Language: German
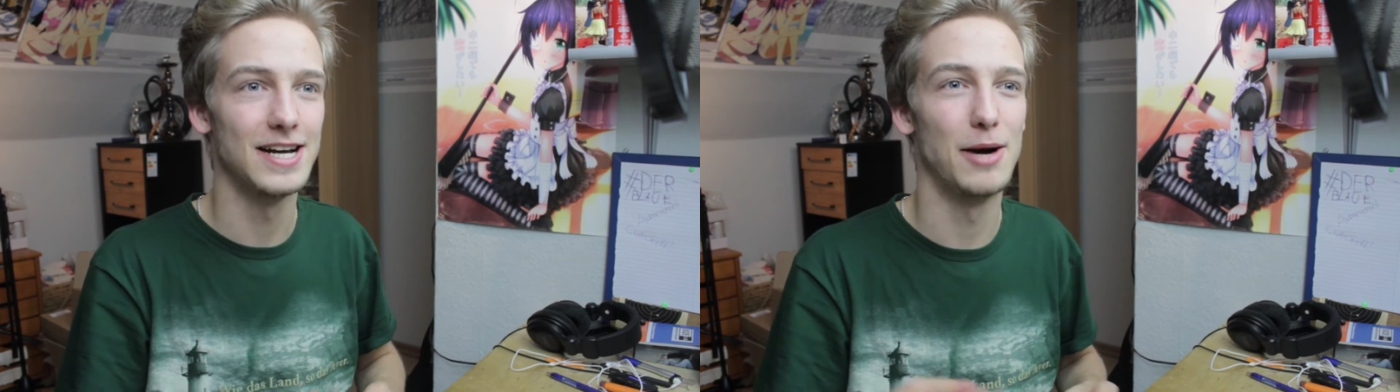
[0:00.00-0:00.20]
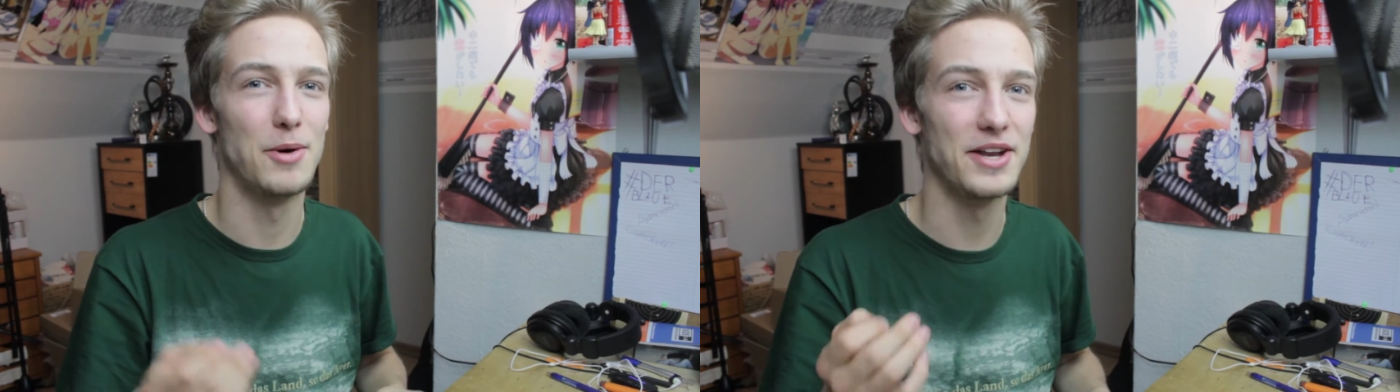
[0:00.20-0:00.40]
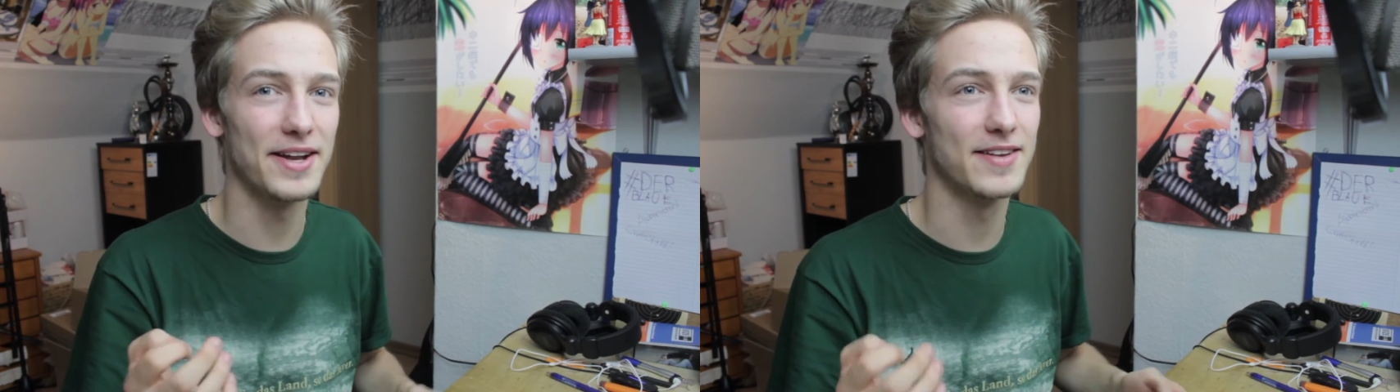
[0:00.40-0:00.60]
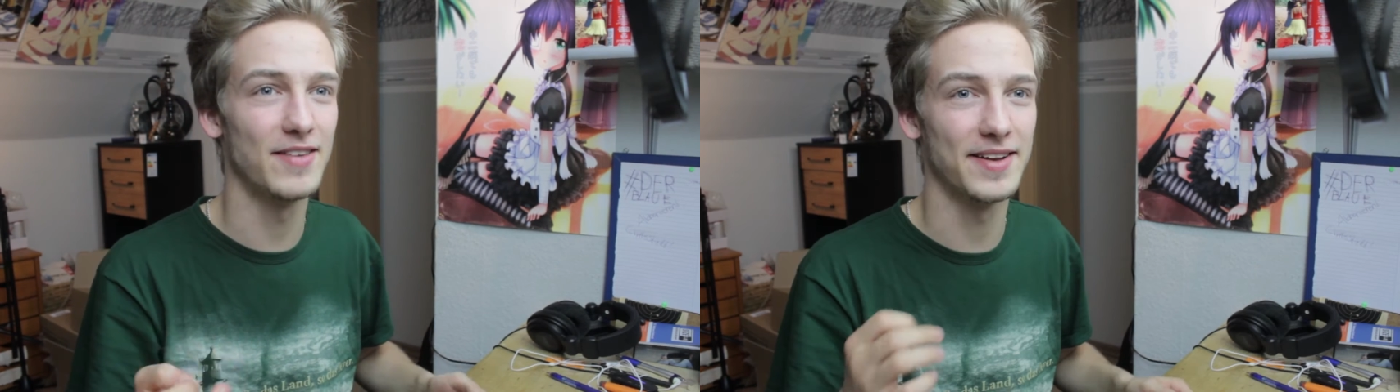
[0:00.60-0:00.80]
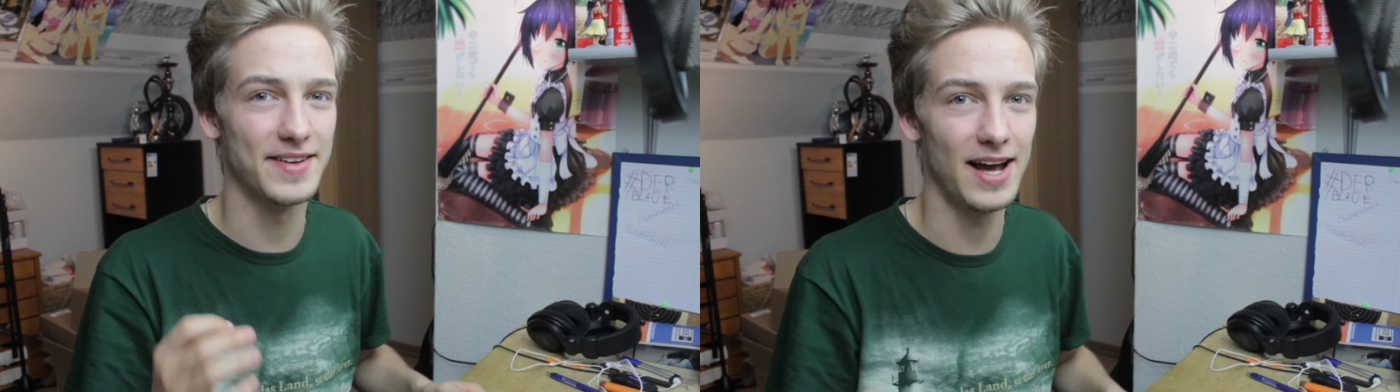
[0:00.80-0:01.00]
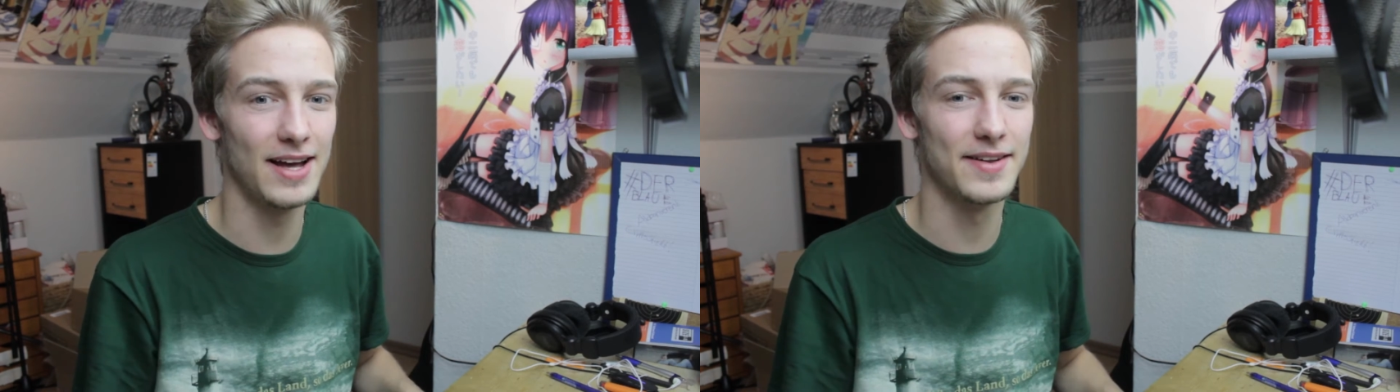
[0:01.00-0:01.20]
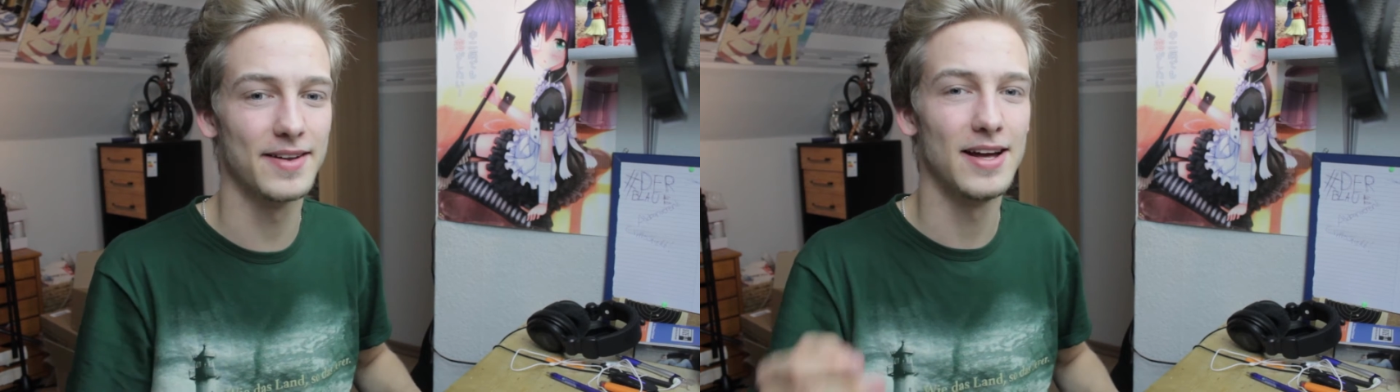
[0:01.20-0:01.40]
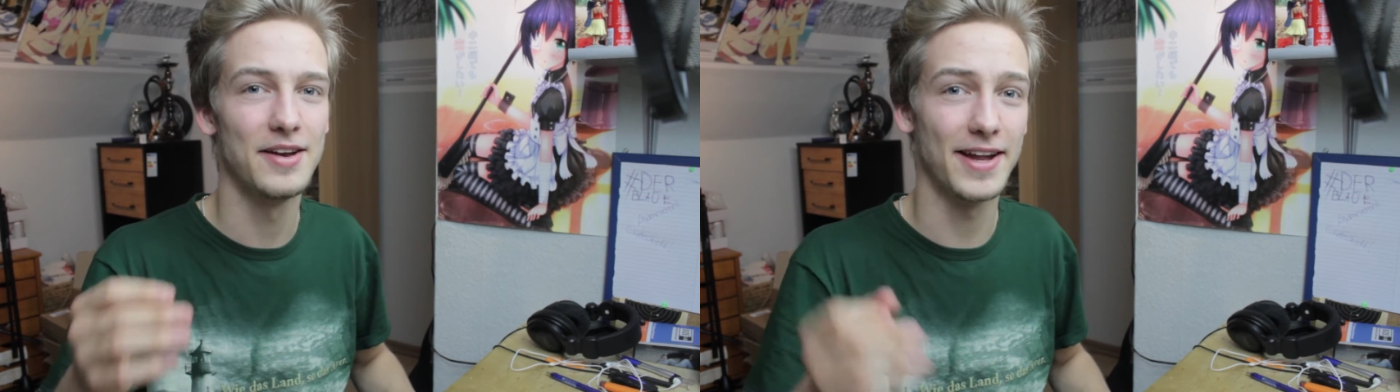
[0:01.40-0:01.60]
aber das, was da ist,
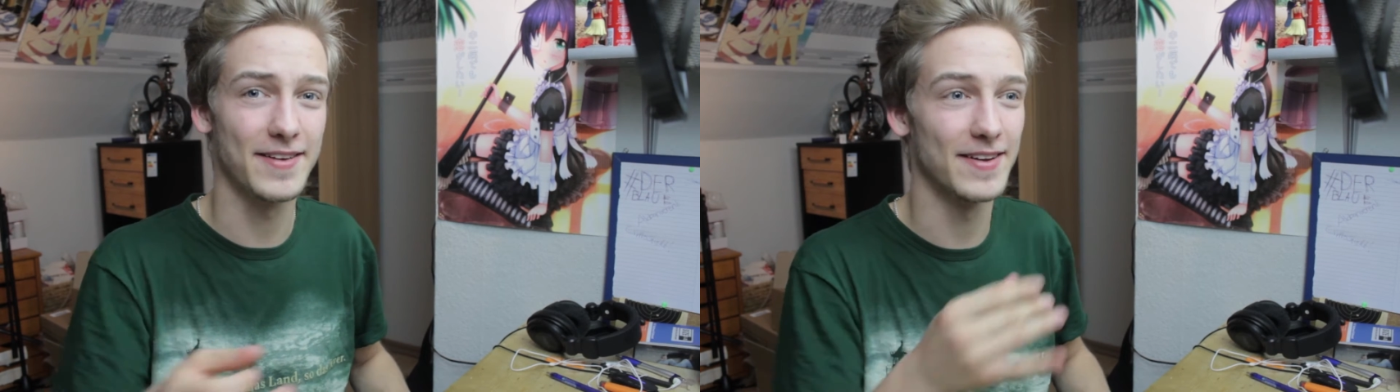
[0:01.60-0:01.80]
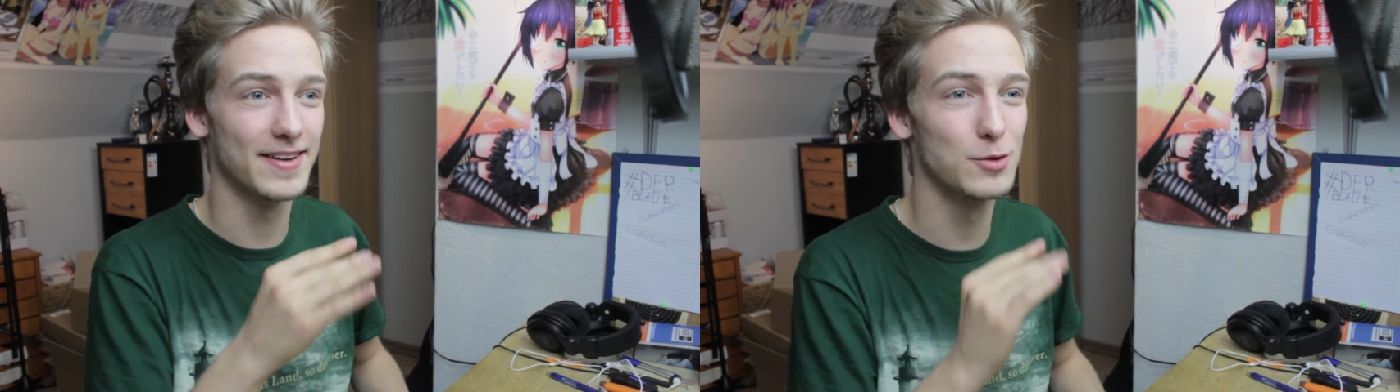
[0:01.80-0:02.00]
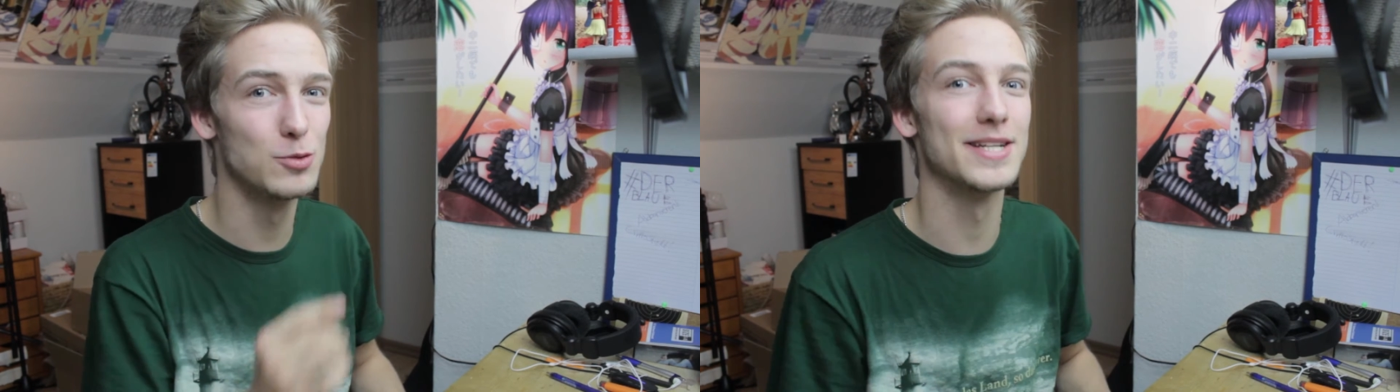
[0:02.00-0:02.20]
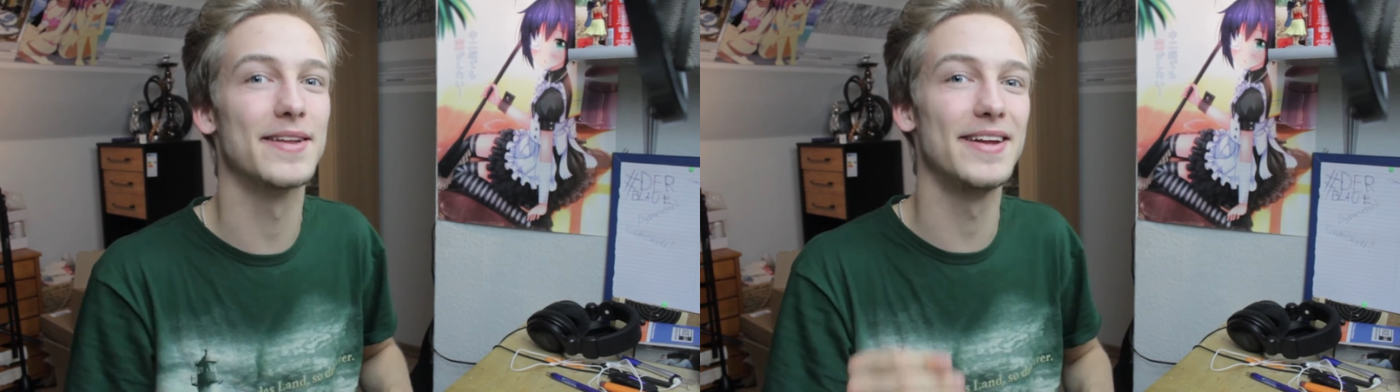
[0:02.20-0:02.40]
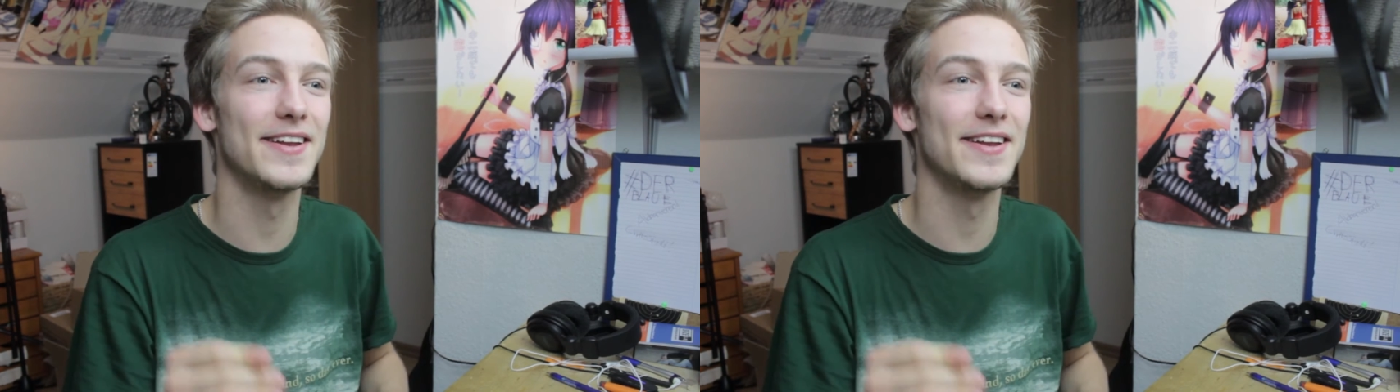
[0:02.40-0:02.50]
das, was gut ist,